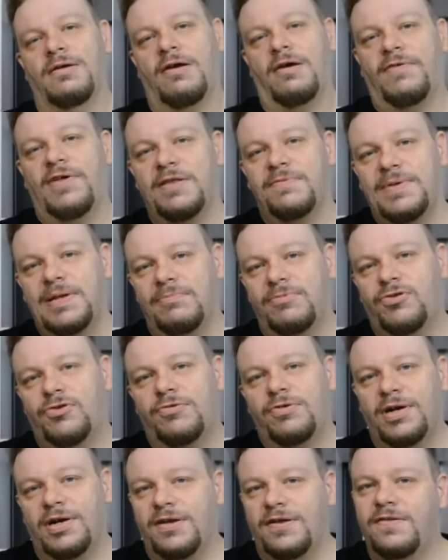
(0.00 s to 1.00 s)
wie das mit dem
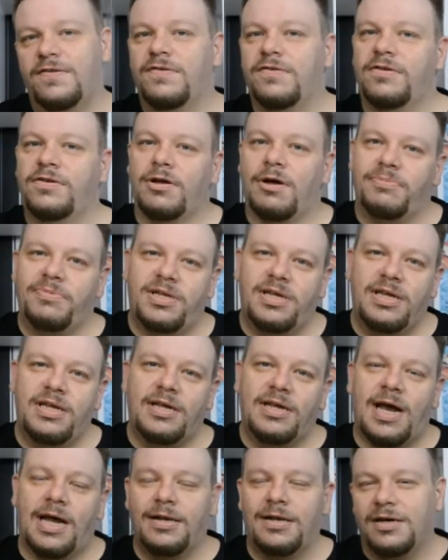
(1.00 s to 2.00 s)
Ton ist und ob
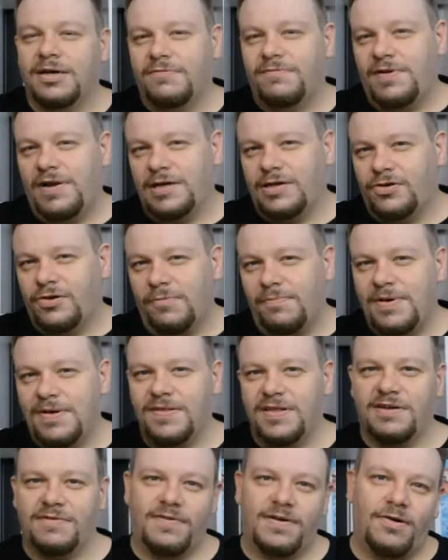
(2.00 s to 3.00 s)
die andere vielleicht doch
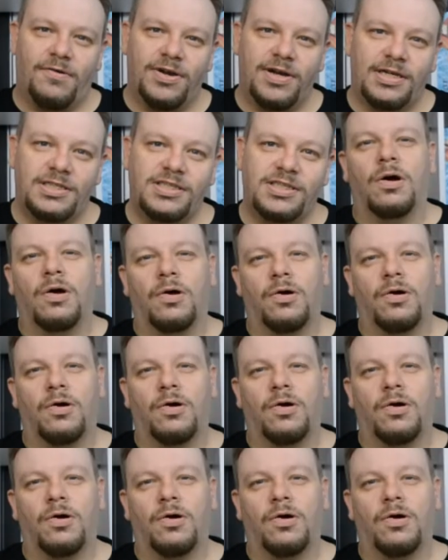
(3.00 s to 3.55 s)
besser war oder nicht.